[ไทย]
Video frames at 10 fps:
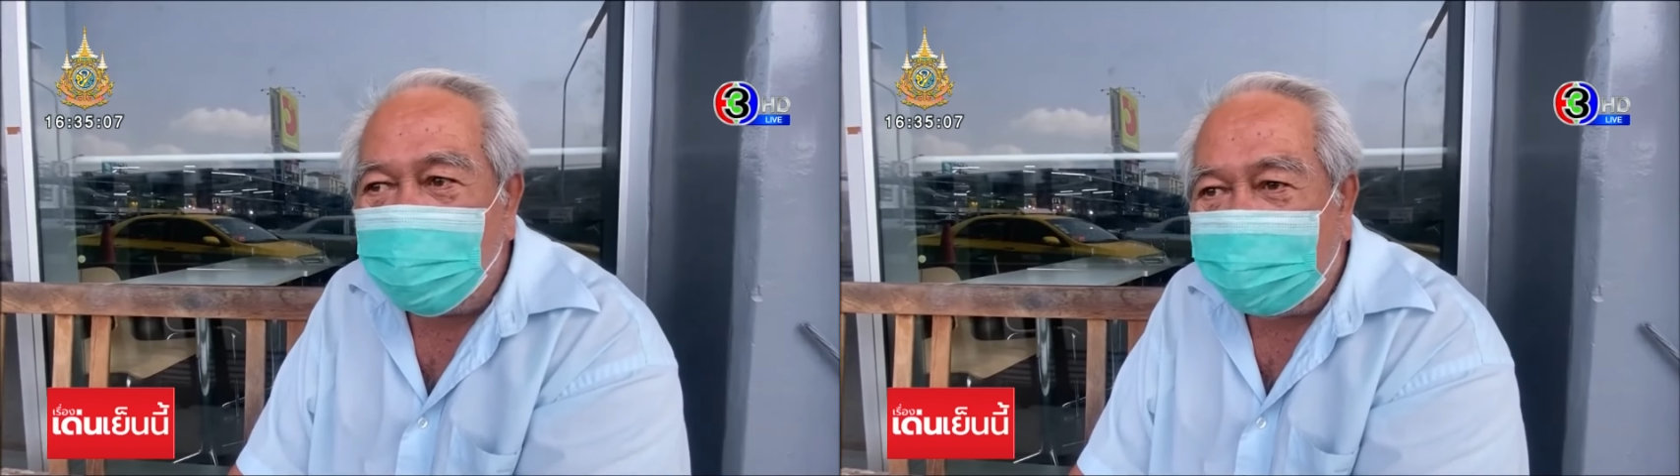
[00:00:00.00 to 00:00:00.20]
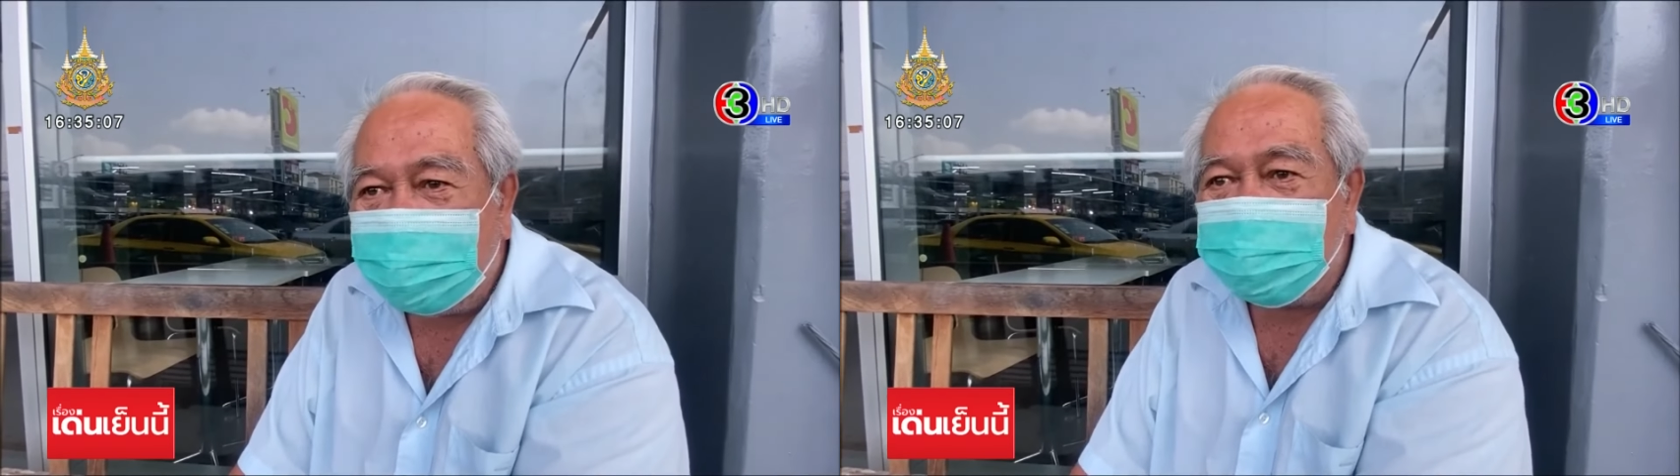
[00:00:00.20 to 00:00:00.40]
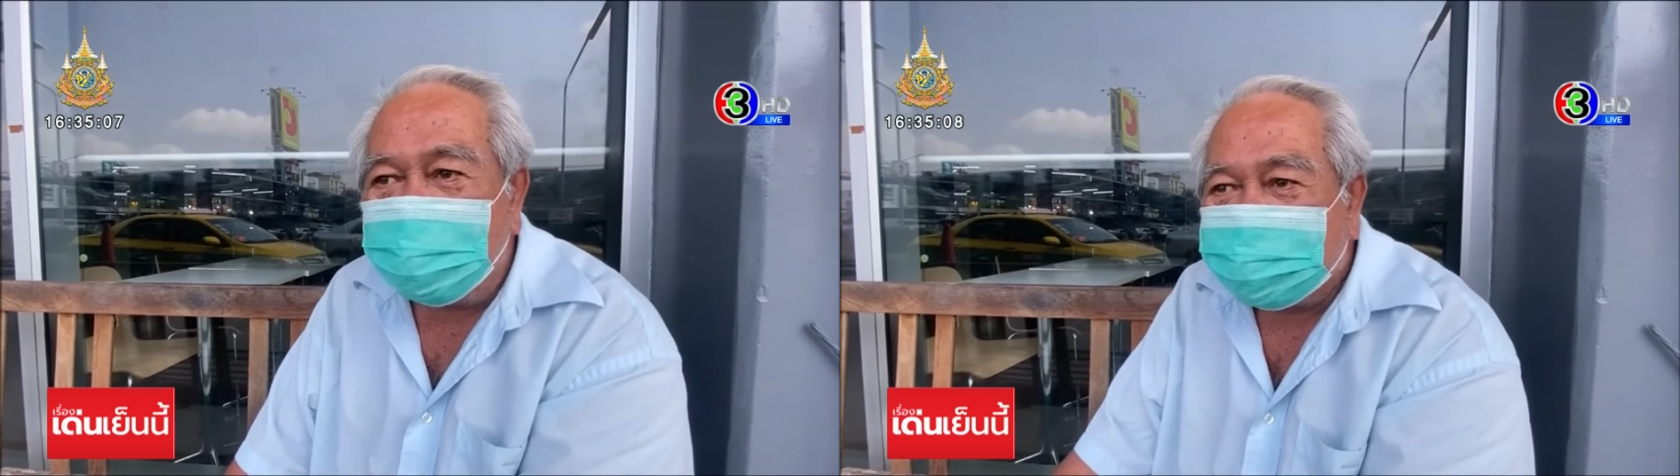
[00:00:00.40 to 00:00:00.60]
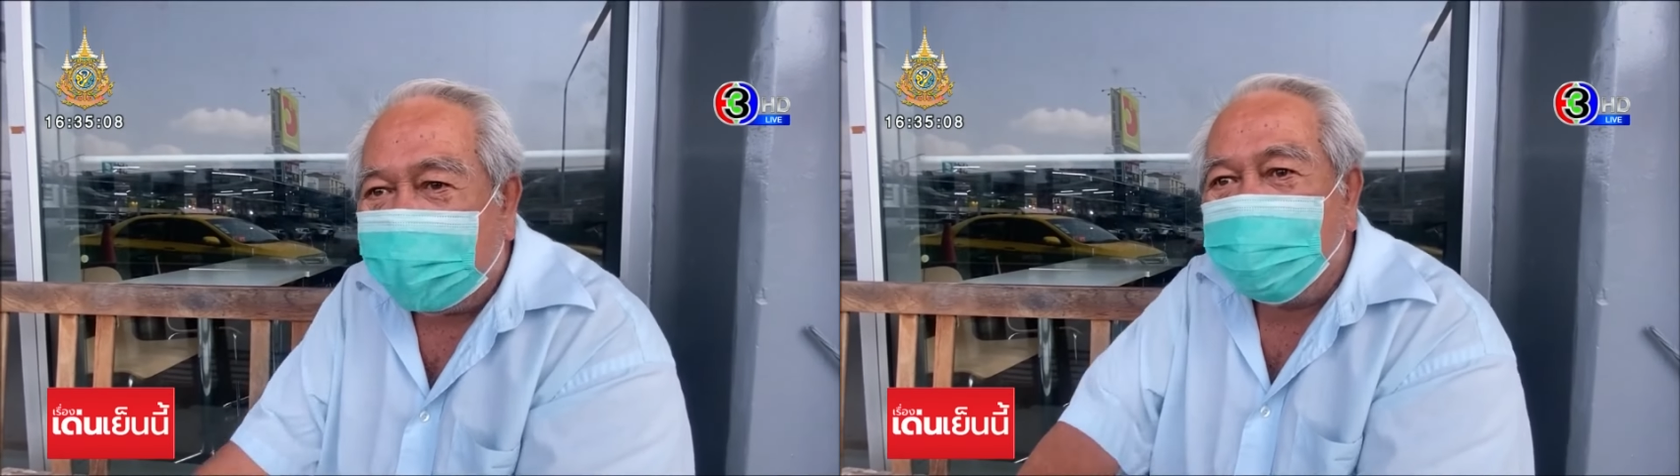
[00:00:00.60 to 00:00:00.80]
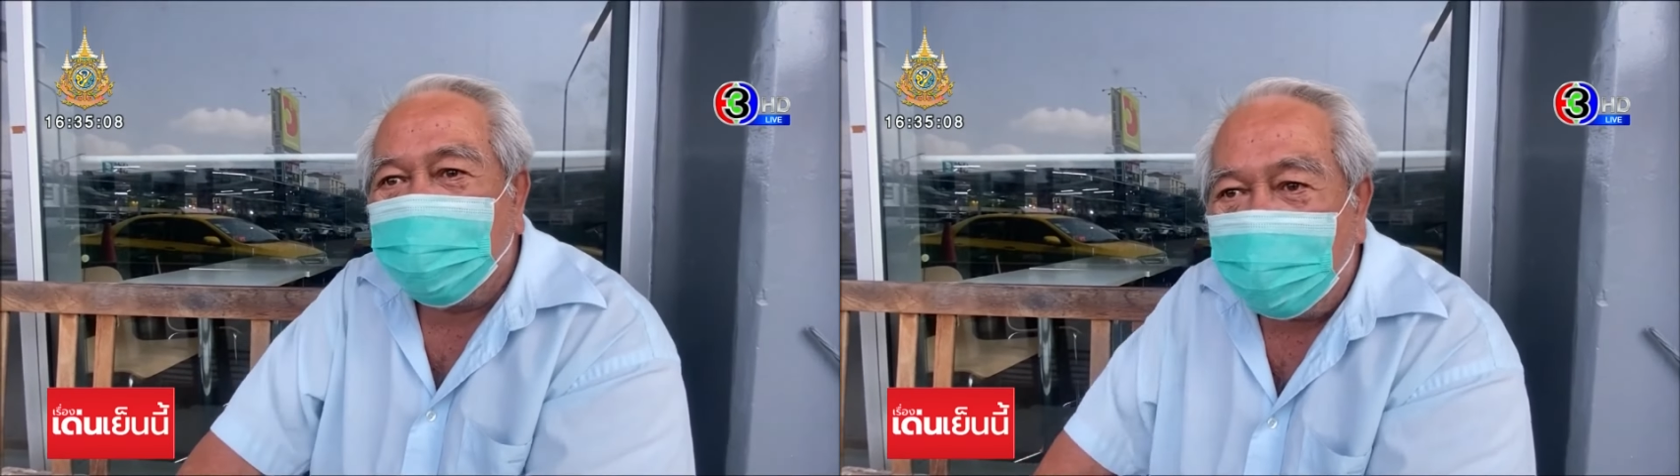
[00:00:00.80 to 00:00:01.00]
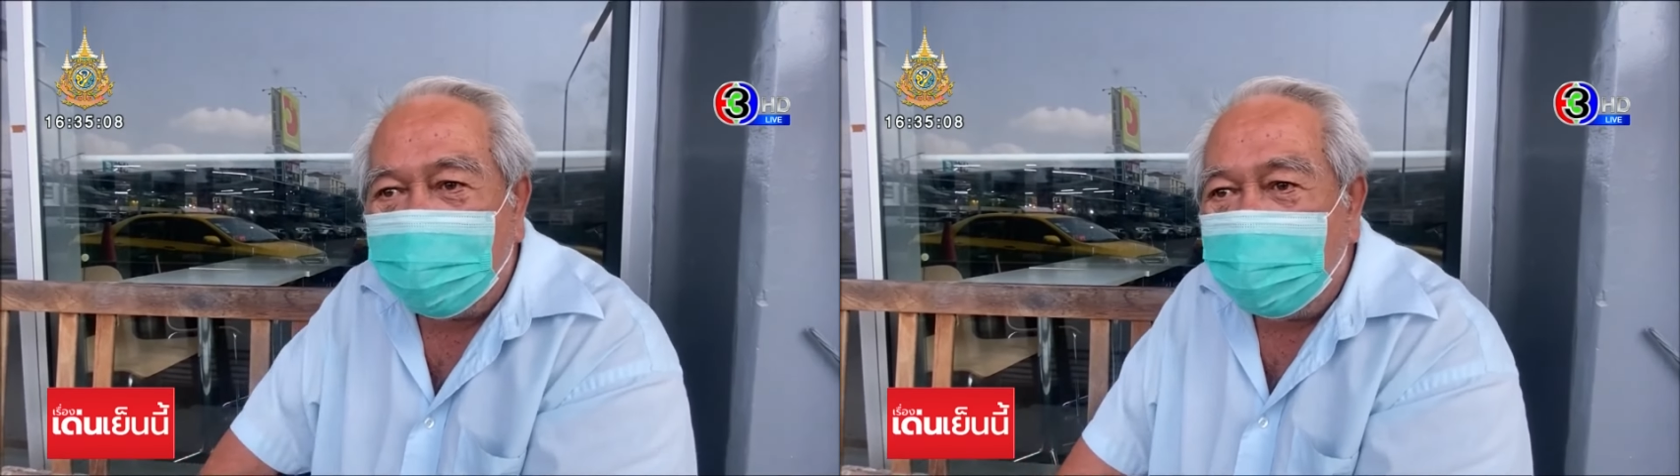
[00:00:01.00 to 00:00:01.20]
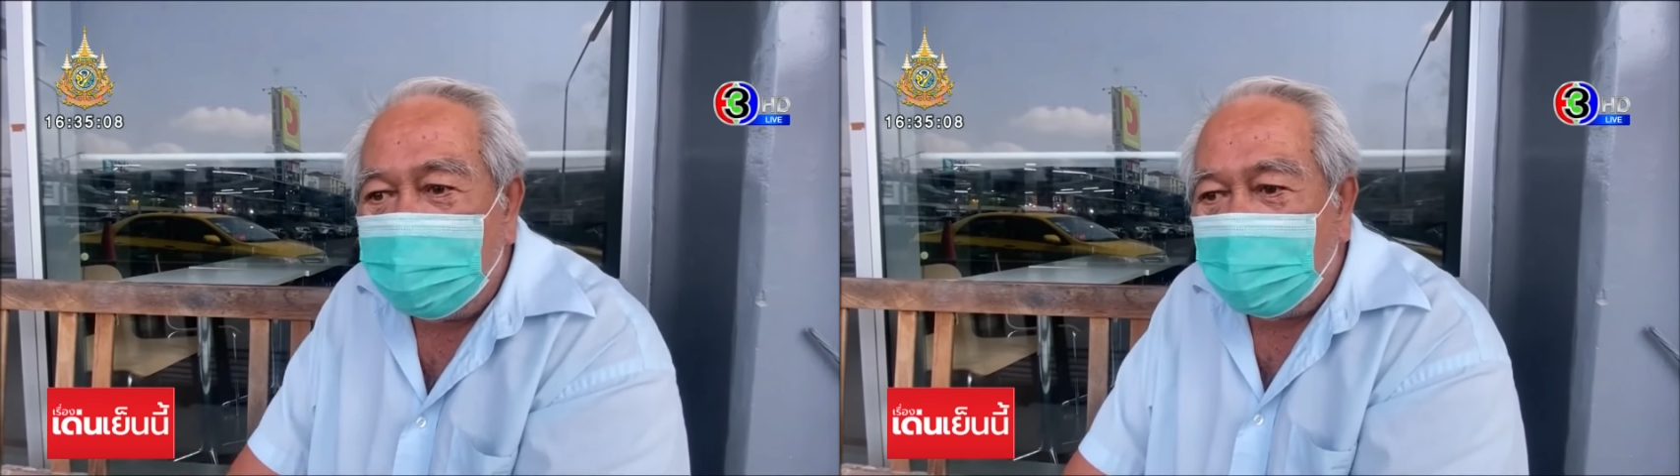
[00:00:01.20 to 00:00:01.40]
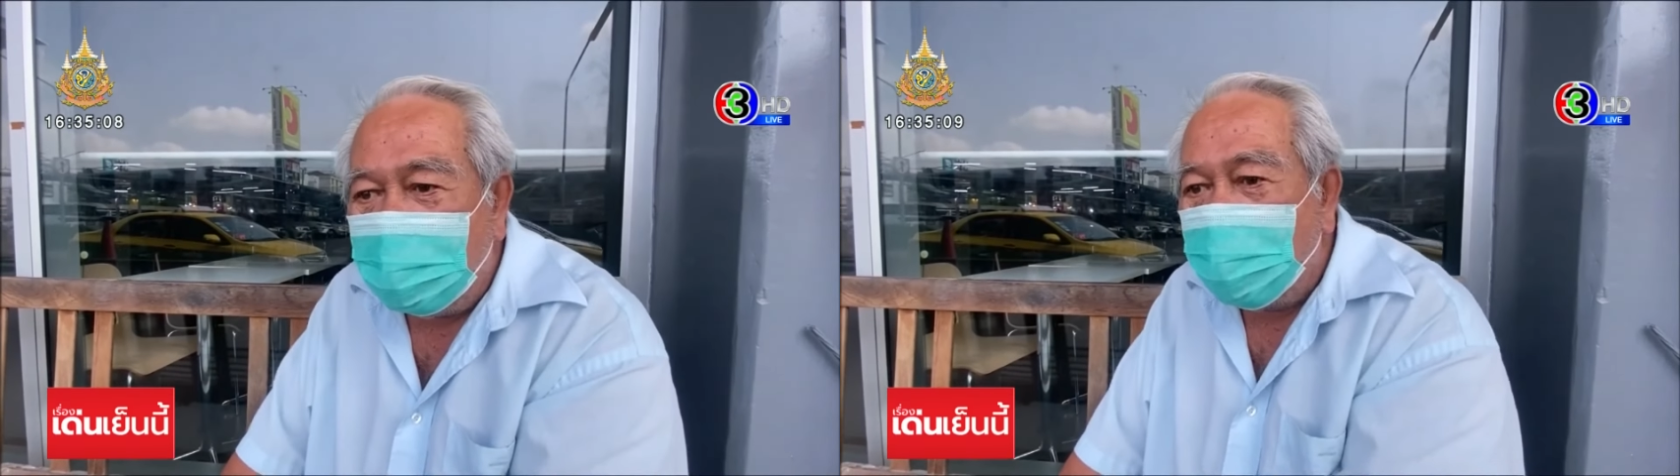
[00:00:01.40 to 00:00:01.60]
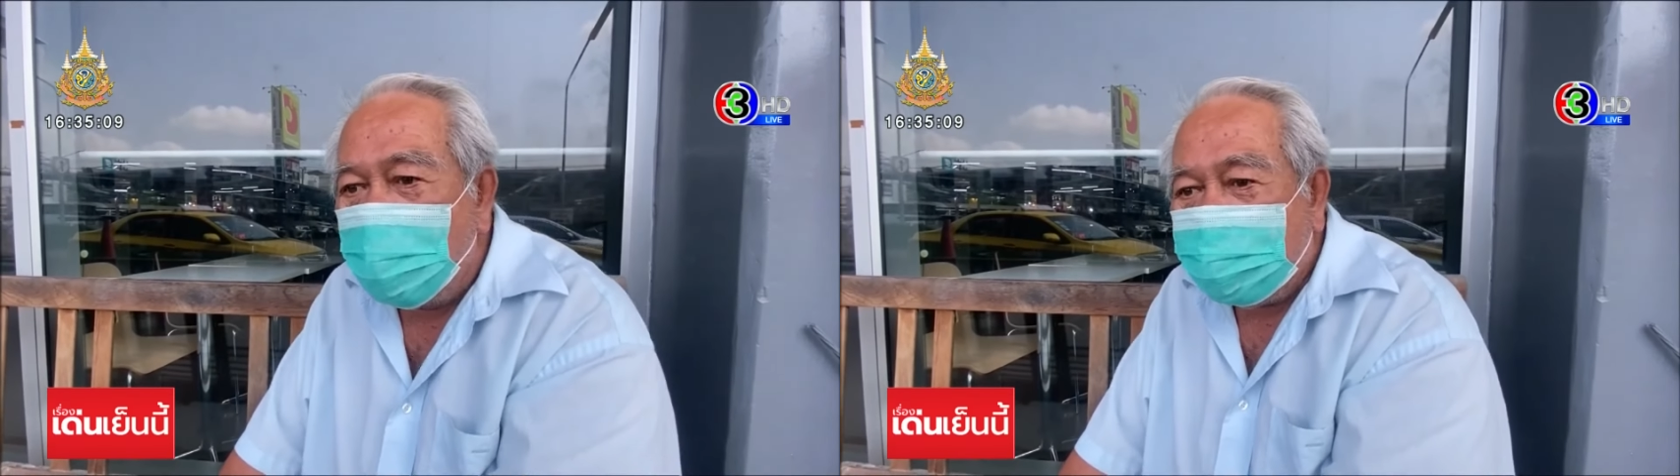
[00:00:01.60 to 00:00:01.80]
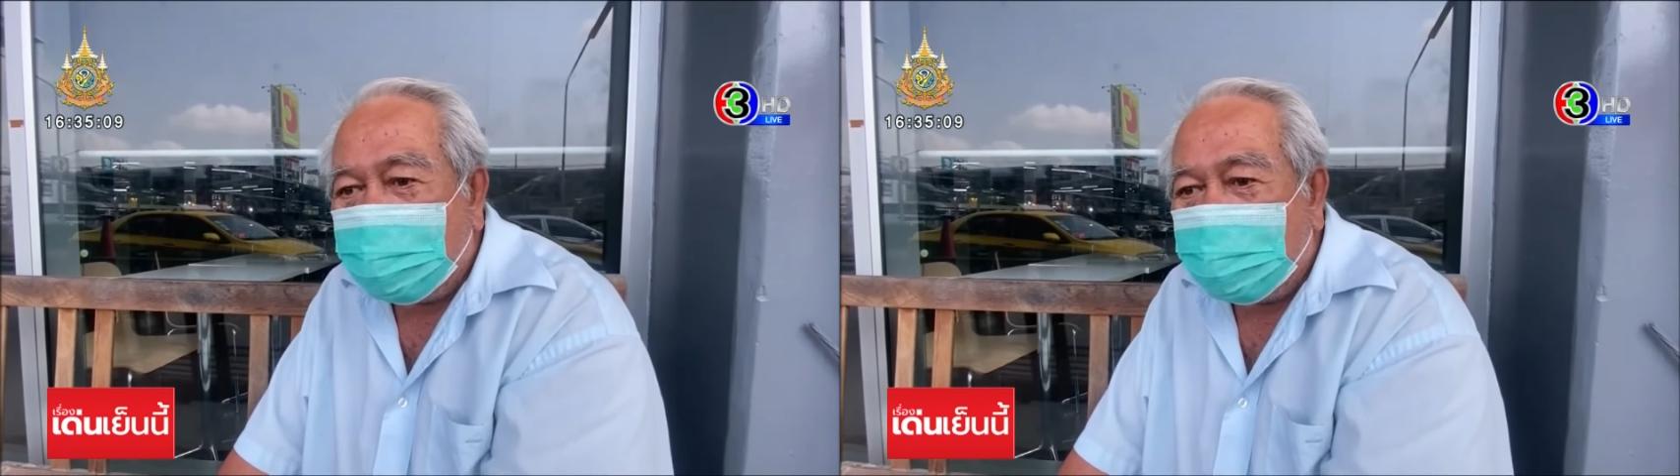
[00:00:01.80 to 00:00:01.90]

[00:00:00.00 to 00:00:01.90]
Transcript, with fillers: แล้วอย่างที่บอกนะฮะคือเขาตะโก